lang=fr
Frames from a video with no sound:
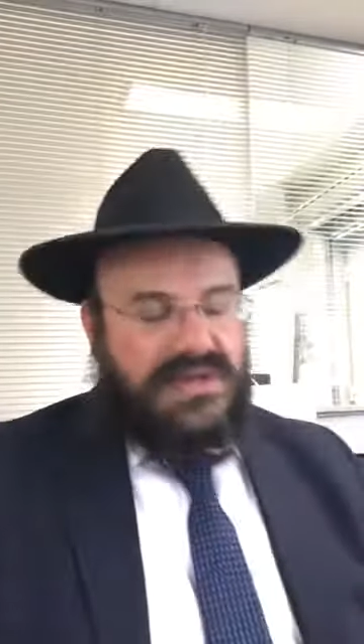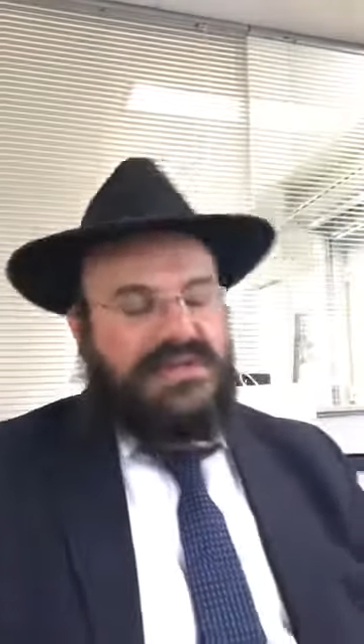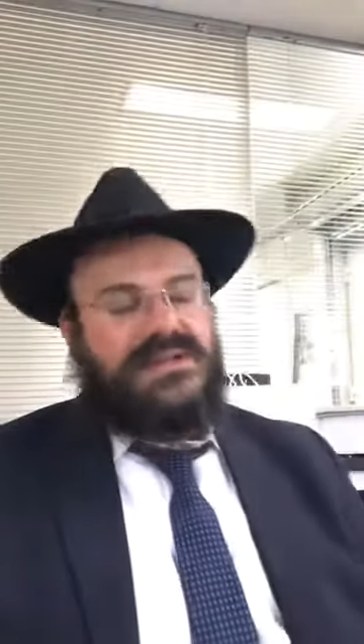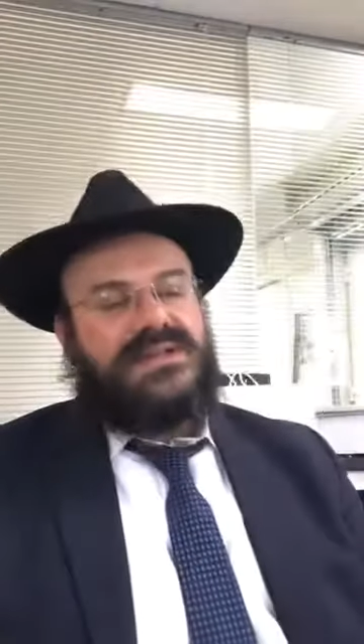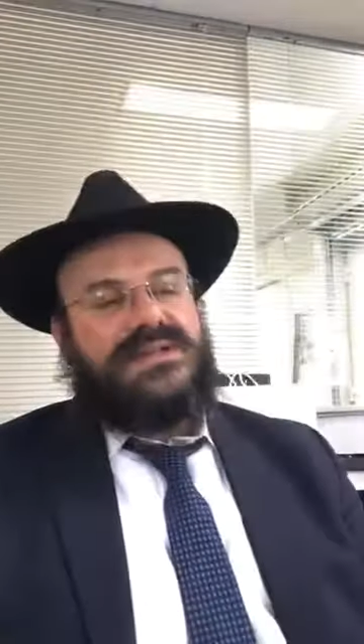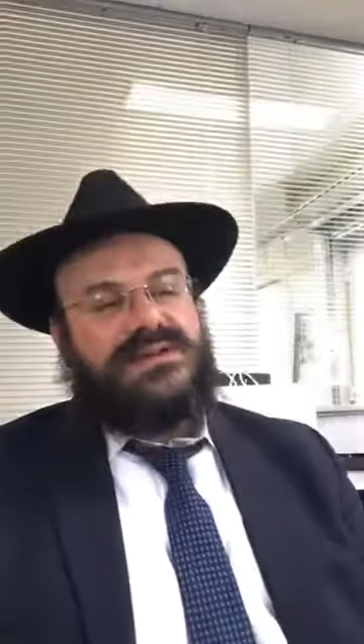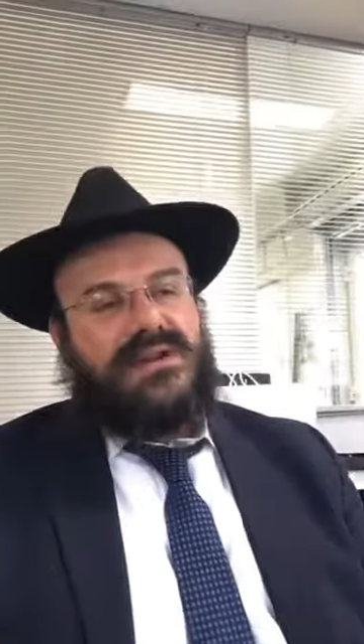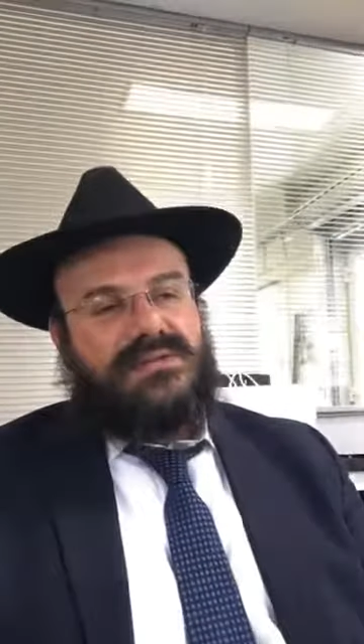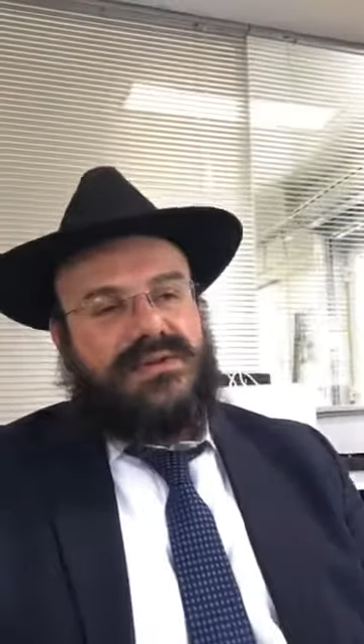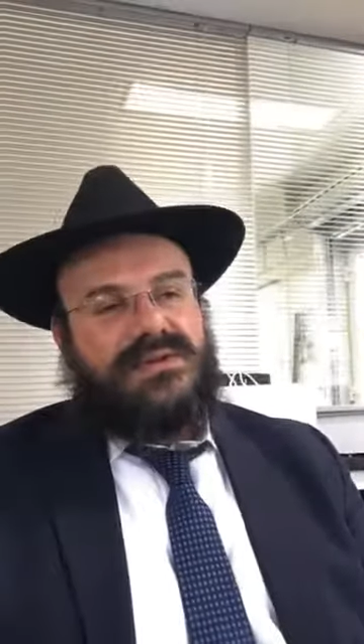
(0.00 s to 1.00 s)
Ça, c'est ce que
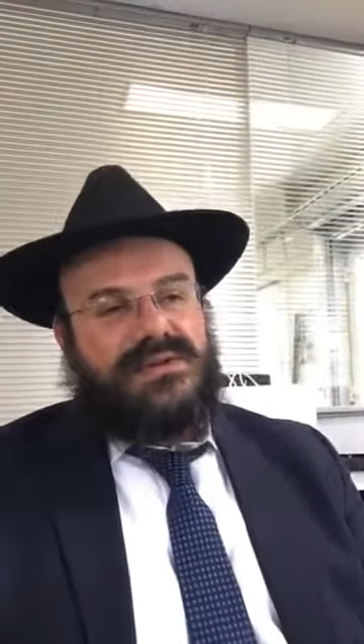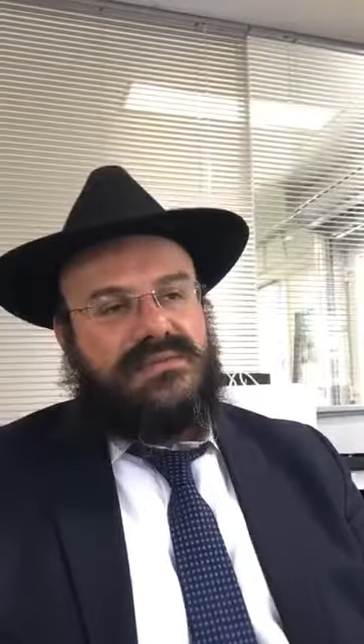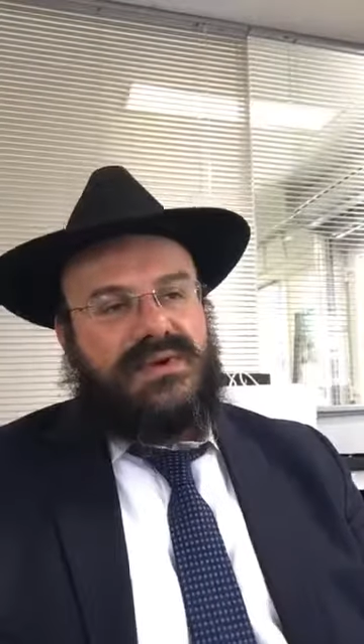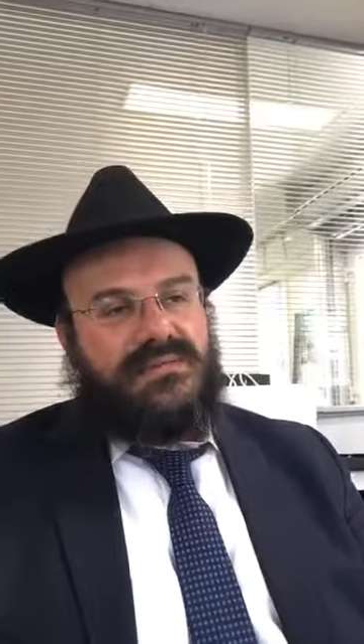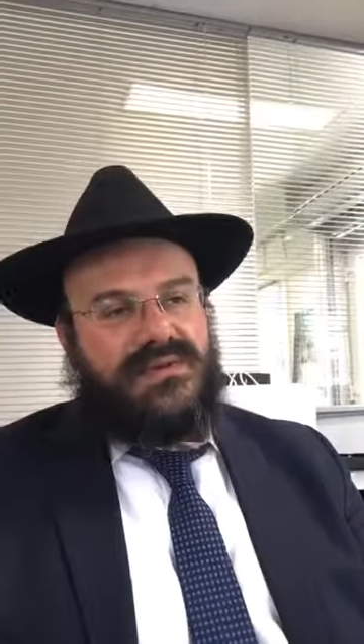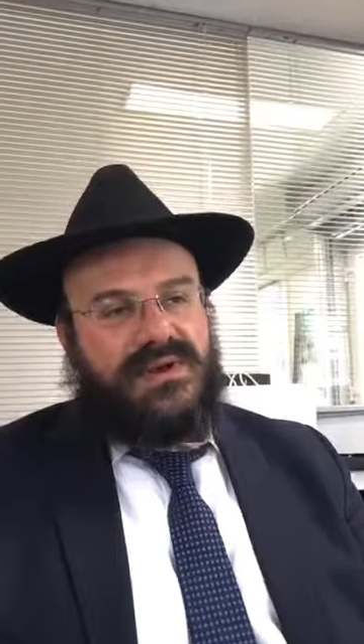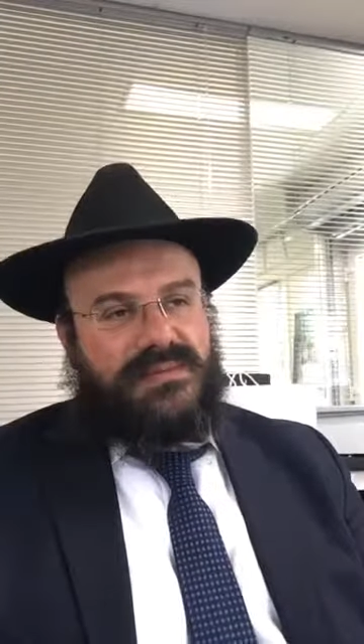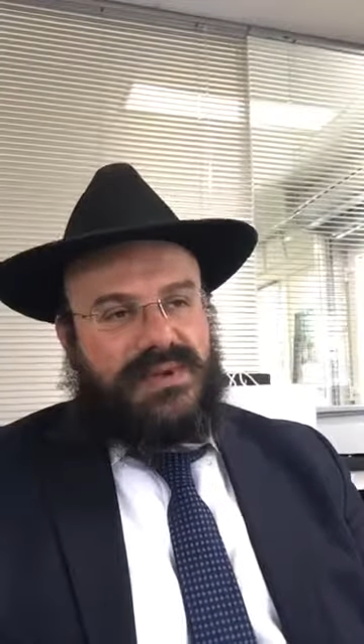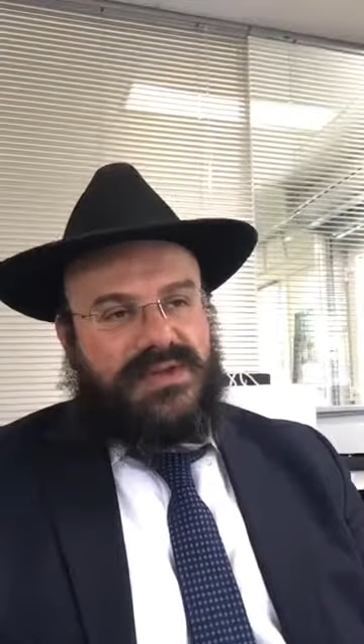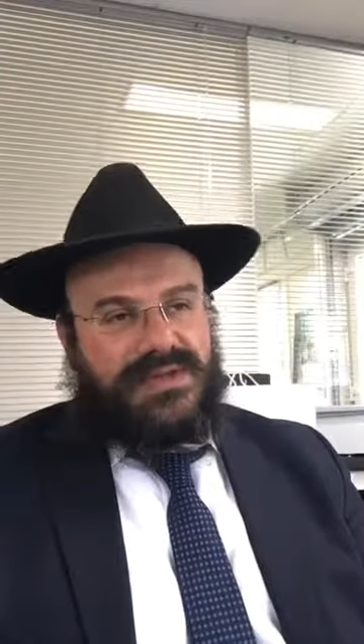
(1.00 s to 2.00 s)
la Bible te dit par rapport à la
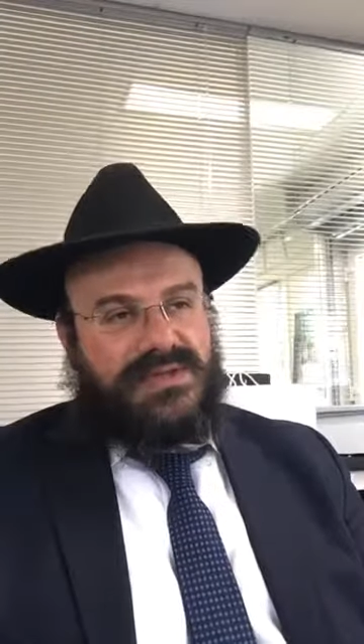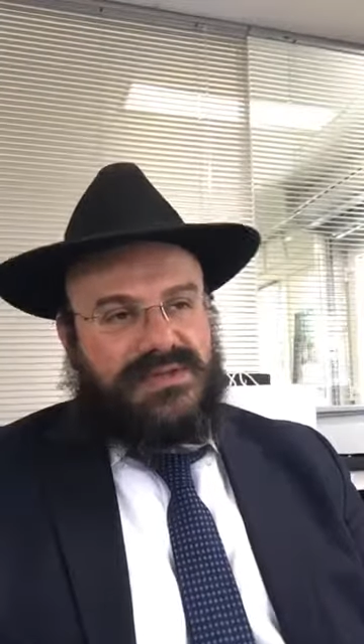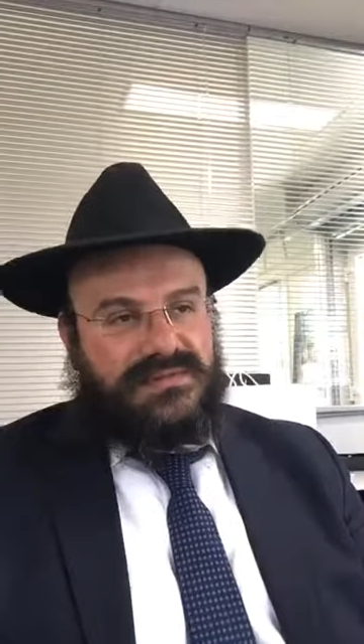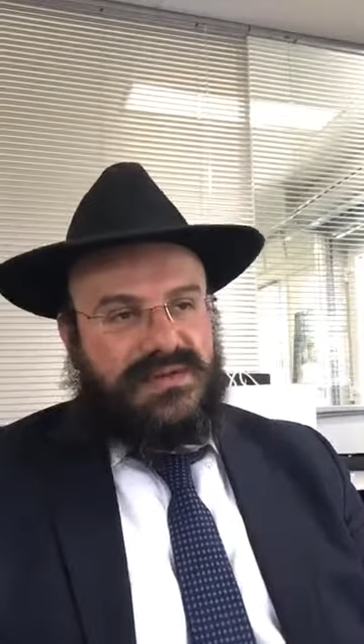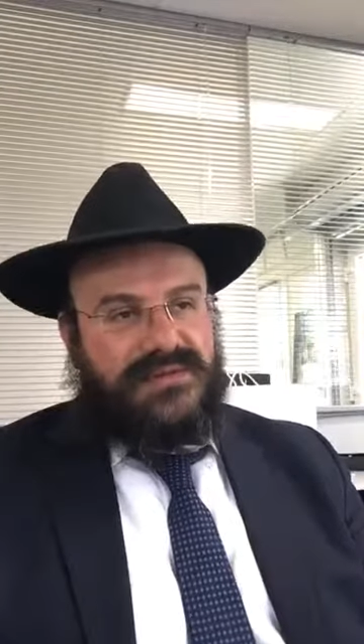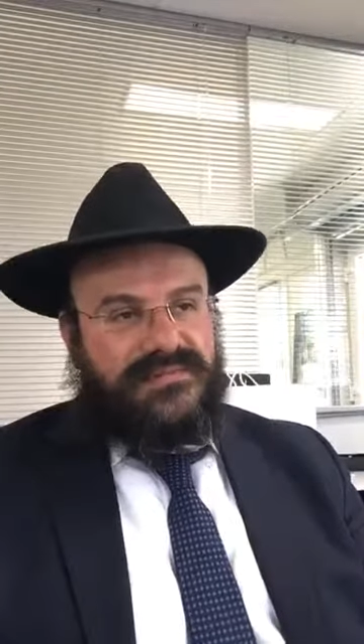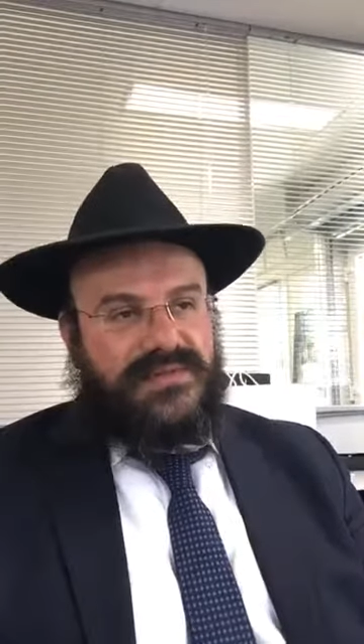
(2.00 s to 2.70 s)
parachute cette semaine.